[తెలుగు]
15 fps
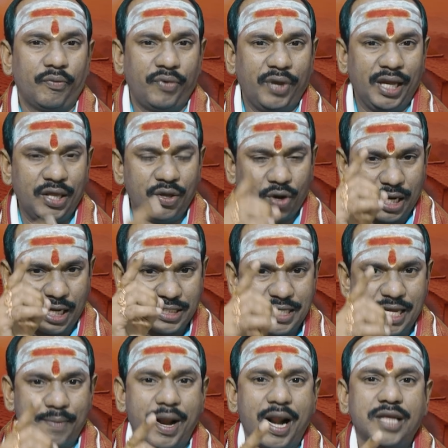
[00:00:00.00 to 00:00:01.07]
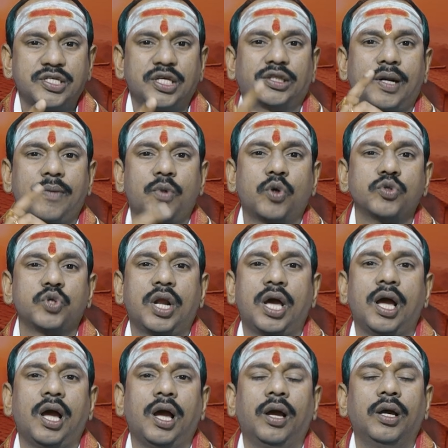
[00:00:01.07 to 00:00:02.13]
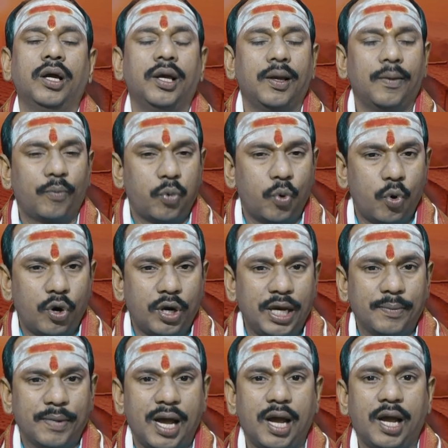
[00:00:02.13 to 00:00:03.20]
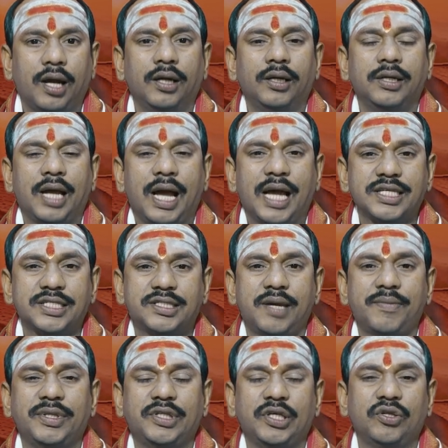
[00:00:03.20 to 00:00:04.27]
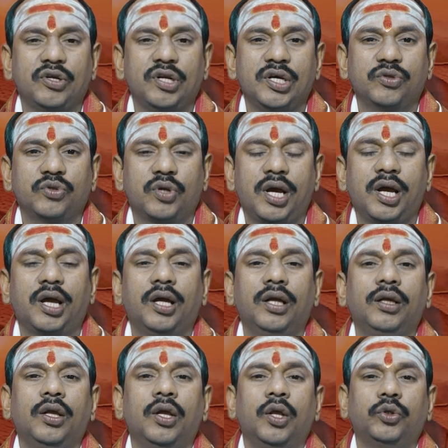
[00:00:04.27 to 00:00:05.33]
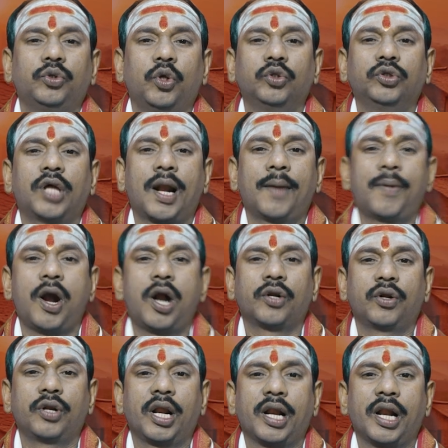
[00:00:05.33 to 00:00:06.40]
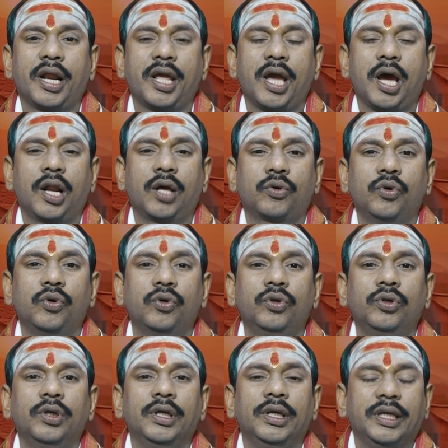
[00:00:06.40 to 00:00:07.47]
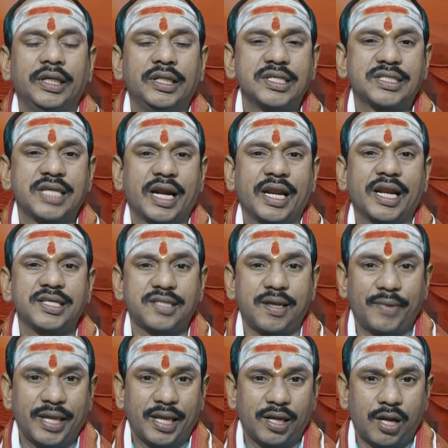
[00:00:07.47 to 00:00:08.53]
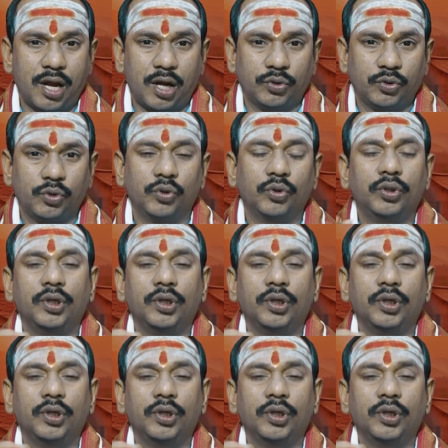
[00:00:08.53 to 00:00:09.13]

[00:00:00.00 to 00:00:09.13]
వీరి యొక్క జన్మ నక్షత్రం రోజున పూర్ణిమ అష్టమి తిథులు ఎందున తొందరపాటు నిర్ణయాలకు ఇది సరైన సమయం కాదు